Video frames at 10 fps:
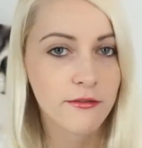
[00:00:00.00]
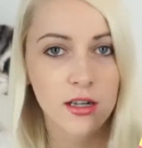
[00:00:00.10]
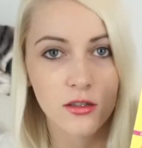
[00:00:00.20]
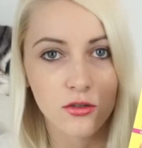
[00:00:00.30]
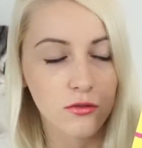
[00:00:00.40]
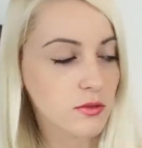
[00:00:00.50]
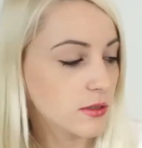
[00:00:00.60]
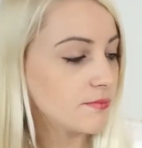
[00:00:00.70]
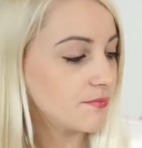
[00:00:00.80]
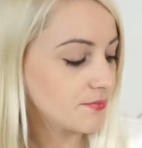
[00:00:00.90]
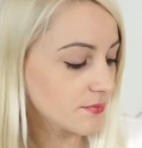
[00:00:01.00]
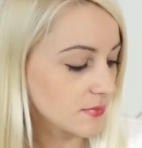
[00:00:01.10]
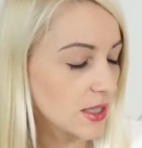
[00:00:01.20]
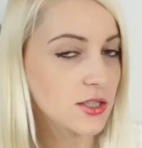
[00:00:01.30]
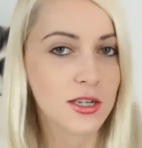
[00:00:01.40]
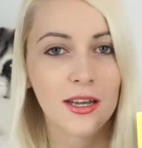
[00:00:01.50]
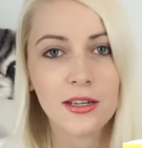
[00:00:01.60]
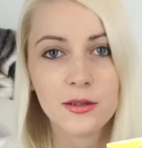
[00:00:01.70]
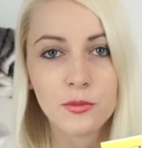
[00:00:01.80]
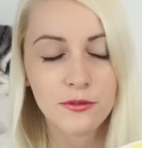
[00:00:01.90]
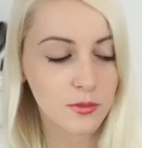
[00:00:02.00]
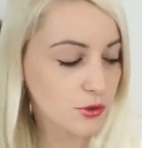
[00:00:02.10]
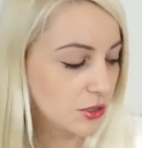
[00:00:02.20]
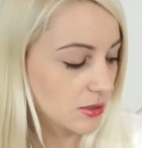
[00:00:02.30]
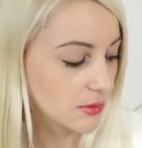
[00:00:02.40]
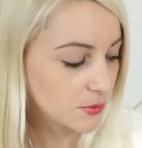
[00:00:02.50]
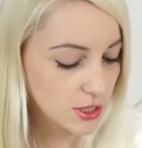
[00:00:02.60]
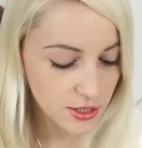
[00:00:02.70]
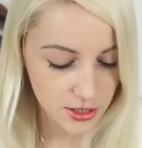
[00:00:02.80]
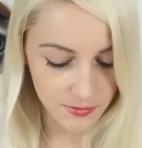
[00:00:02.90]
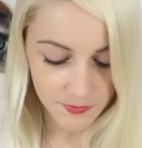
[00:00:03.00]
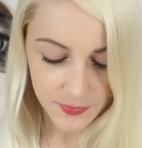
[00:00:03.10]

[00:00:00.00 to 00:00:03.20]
Fajny żółty, także pewnie później sobie przejrzę.